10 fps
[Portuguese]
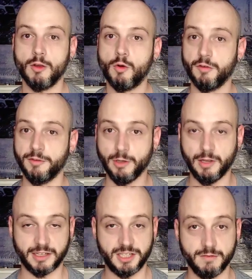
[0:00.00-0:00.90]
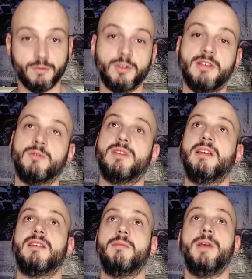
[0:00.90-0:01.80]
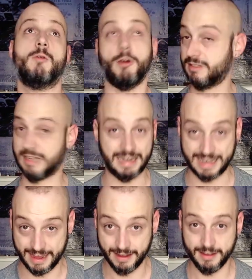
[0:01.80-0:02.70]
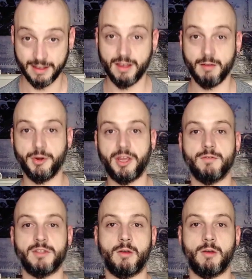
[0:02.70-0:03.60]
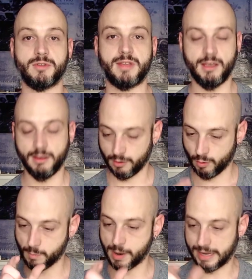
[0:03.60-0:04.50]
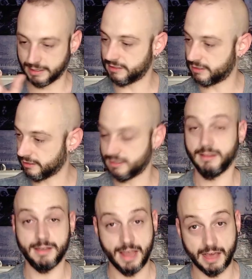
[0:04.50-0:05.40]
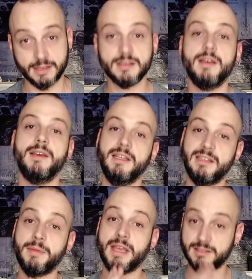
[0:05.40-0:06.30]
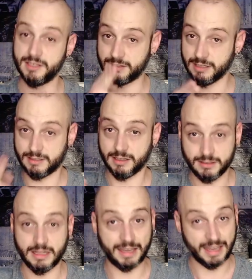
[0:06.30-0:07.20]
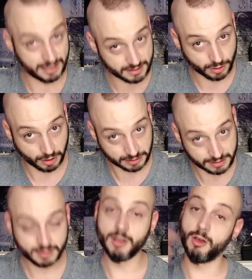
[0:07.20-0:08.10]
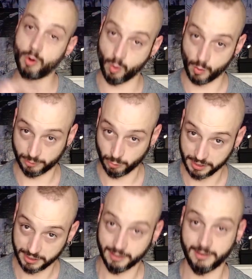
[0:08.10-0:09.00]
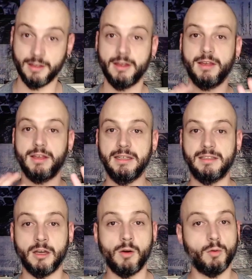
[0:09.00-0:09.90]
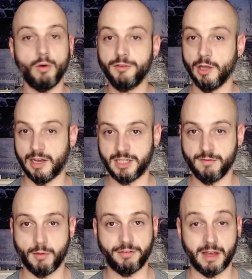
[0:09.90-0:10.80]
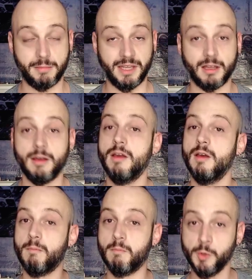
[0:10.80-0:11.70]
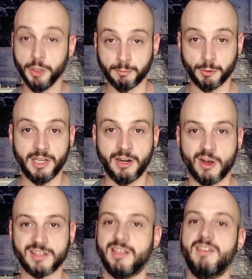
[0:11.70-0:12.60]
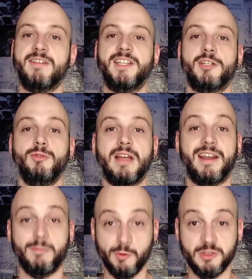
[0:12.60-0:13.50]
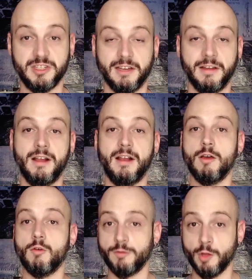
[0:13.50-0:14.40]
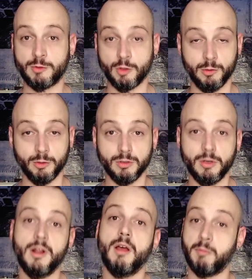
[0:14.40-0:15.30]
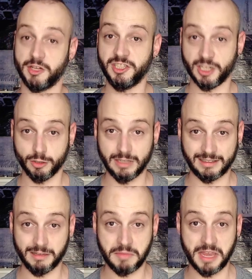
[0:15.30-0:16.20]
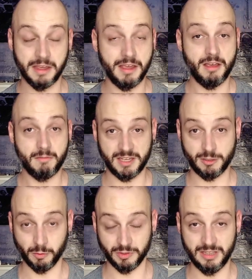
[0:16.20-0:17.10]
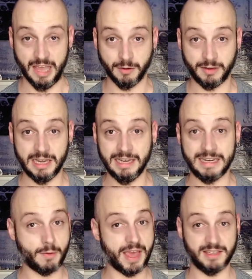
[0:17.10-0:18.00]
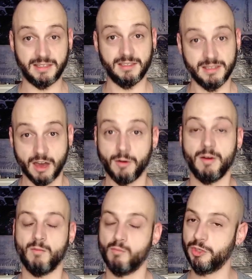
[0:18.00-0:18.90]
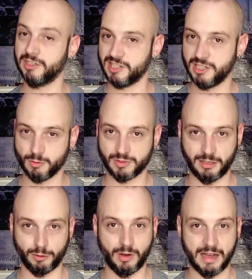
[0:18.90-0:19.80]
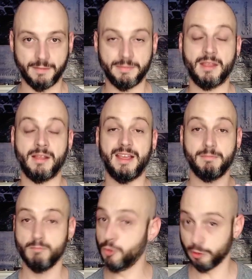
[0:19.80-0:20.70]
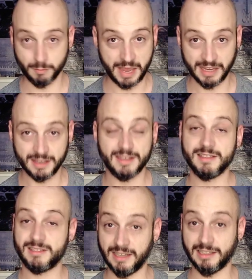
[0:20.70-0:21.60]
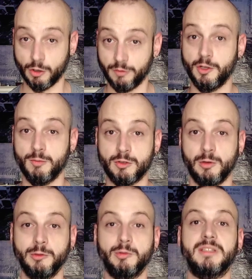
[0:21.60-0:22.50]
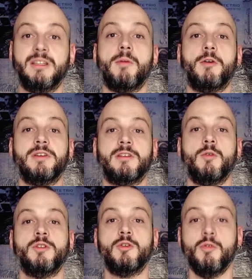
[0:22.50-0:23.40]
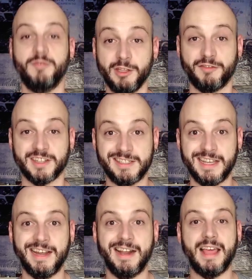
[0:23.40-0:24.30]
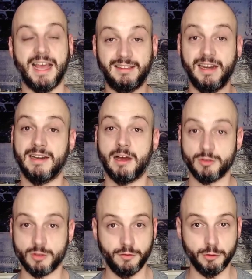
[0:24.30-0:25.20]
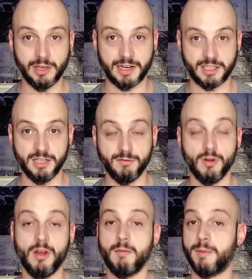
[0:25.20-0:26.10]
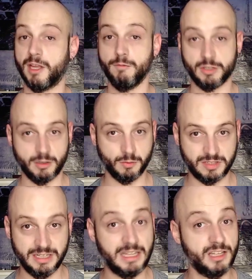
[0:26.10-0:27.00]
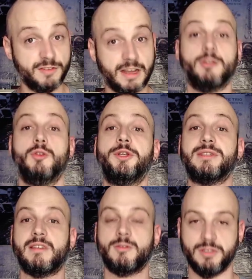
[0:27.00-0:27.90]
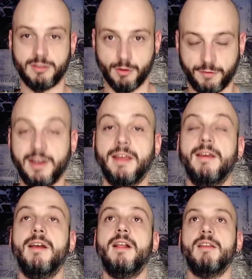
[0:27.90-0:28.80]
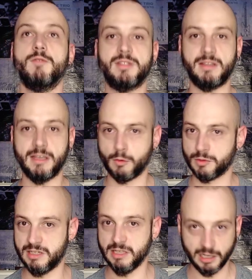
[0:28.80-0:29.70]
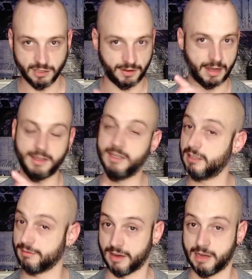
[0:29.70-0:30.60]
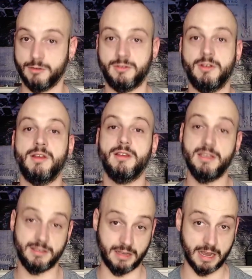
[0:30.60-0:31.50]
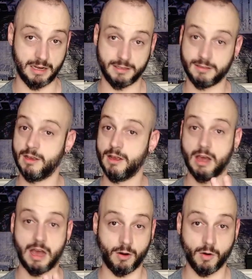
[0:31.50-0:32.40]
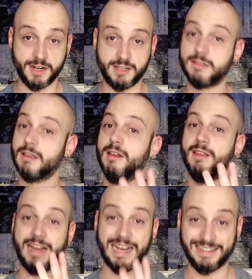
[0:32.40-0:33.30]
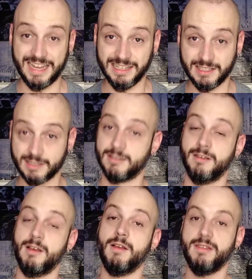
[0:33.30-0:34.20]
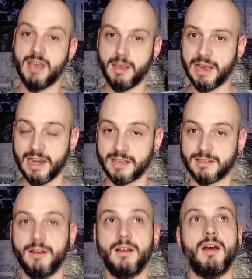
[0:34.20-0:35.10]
Com o ouvido relativo, você consegue saber qual escala é, porque você consegue comparar a distância entre elas e também as distâncias daquelas notas com a tônica. Então, o ouvido relativo é uma ferramenta muito poderosa que vai te ajudar na música. O ouvido absoluto pode te ajudar também, mas eu considero que ele não é essencial. Muita gente consegue tocar muito bem sem ter ouvido absoluto. Então, uma coisa que eu te convido a fazer é treinar o seu ouvido relativo para que você consiga identificar todas essas coisas que eu falei. Você tem que conseguir identificar intervalos, escalas, acordes, cadências. E aí, beleza.